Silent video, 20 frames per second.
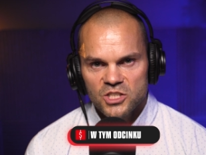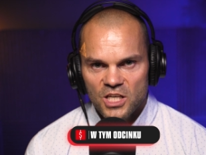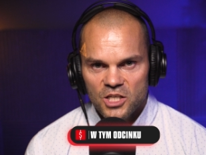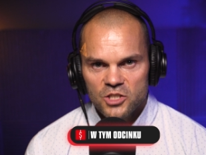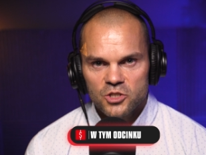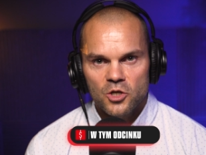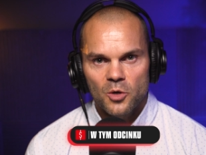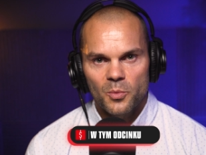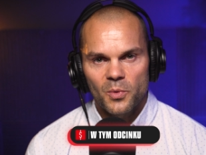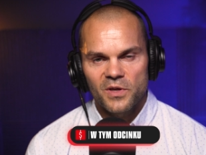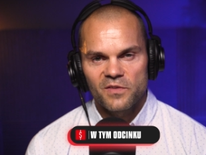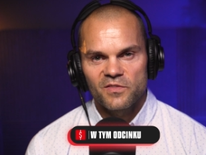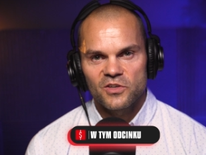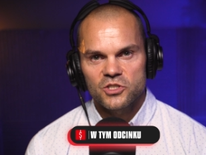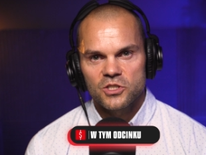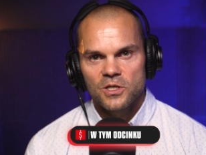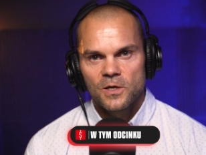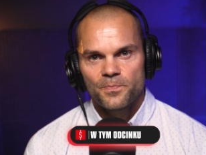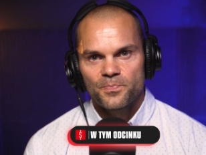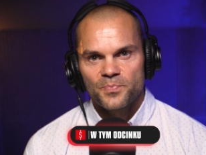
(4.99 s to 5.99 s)
Ciężko,
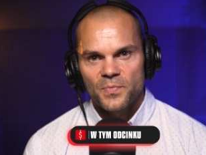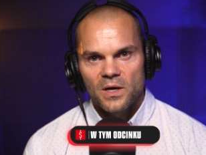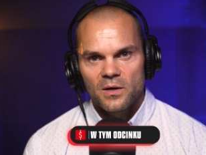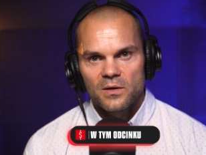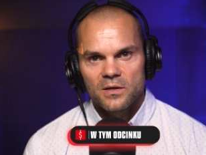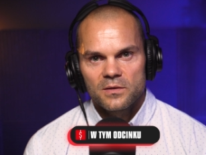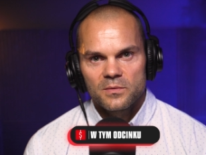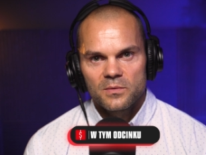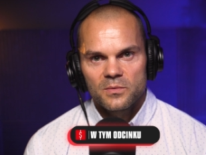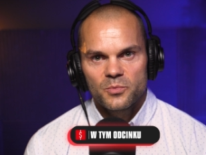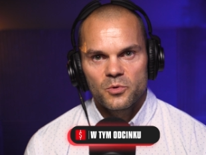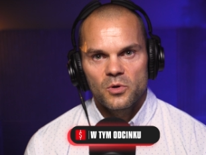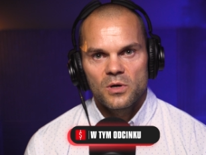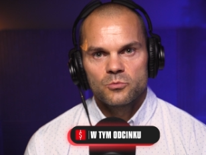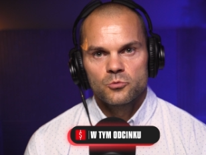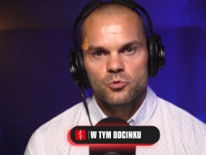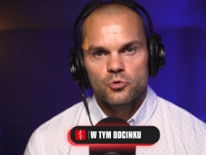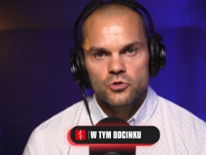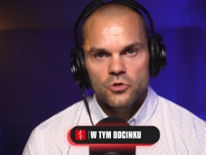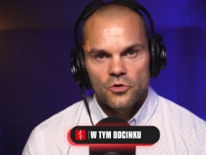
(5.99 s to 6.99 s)
ponieważ e,
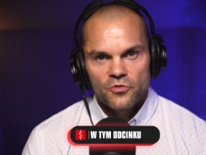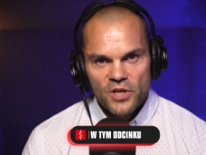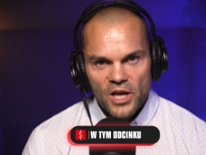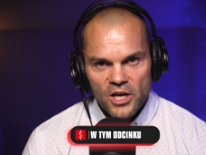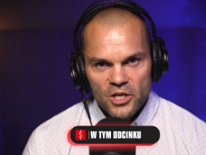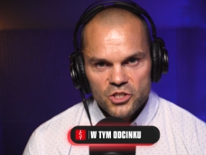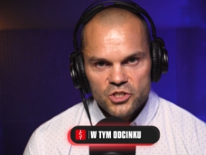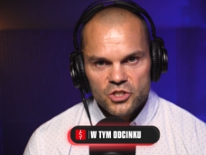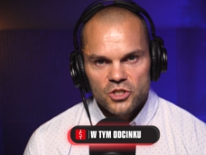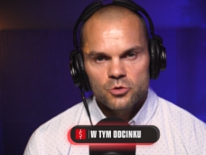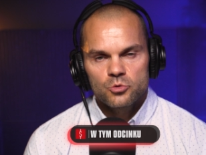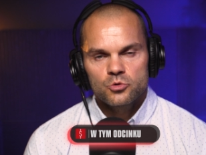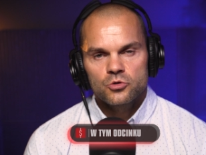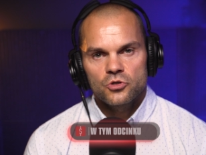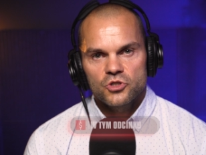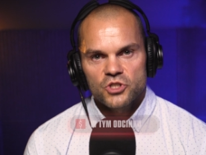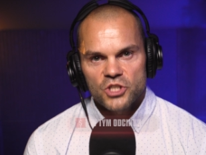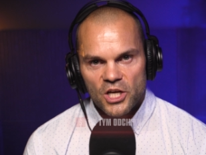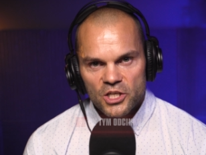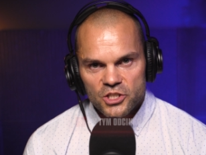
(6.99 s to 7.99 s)
byłem dużo większy,
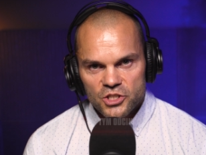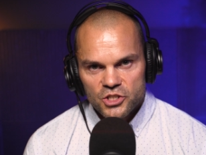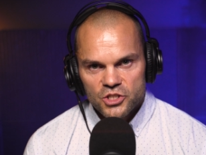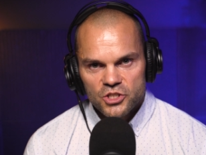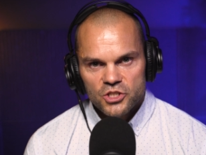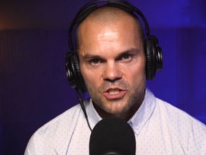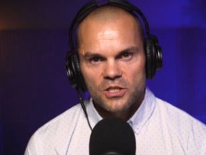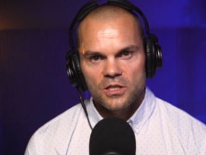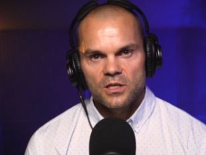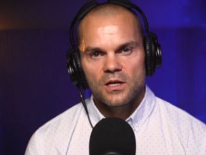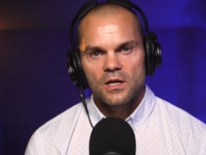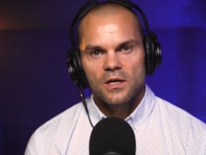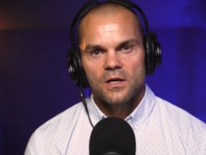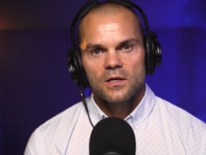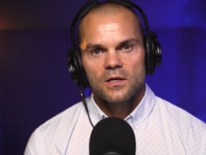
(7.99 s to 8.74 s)
dużo cięższy,